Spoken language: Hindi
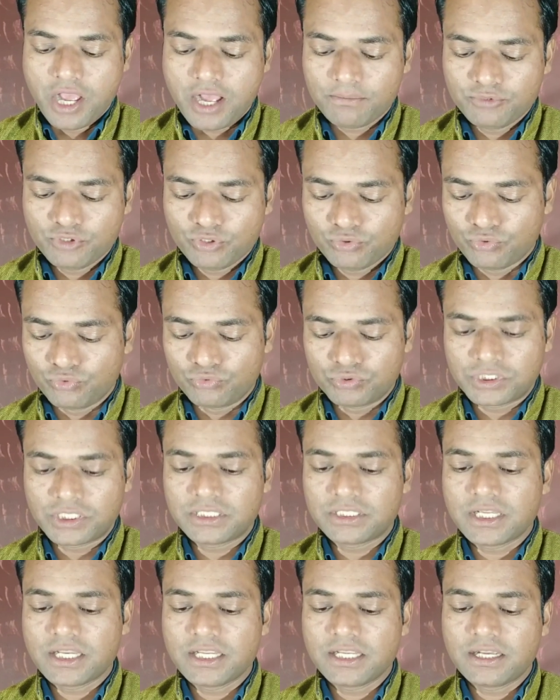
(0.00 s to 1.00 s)
अब जो
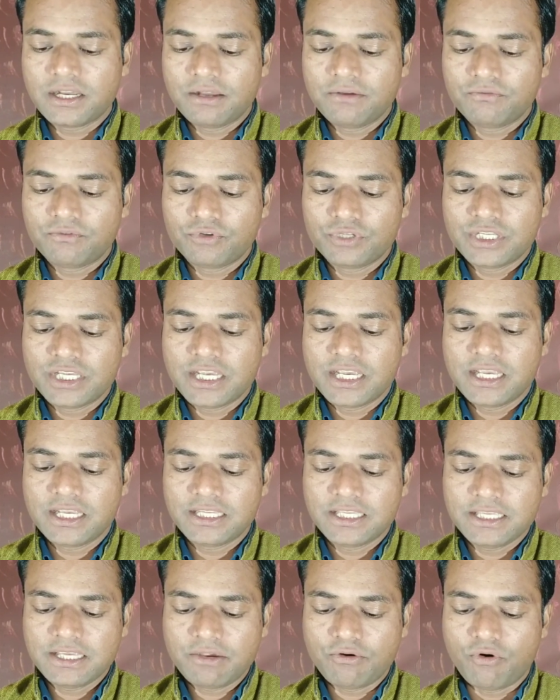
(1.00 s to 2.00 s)
दूसरा तरीका है वो ये है
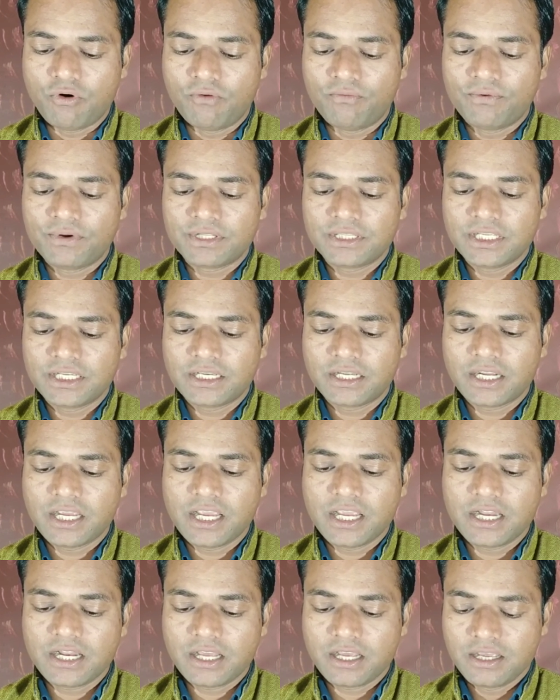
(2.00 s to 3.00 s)
कि ये ऑफ़र दिख
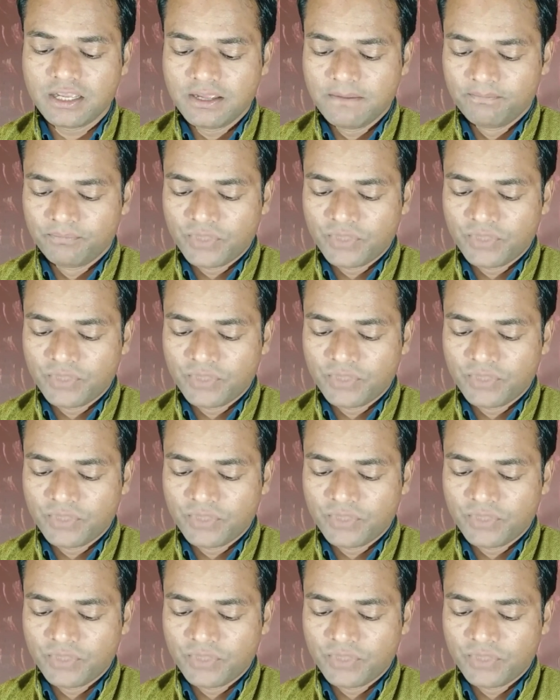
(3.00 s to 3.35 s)
रहे हैं ना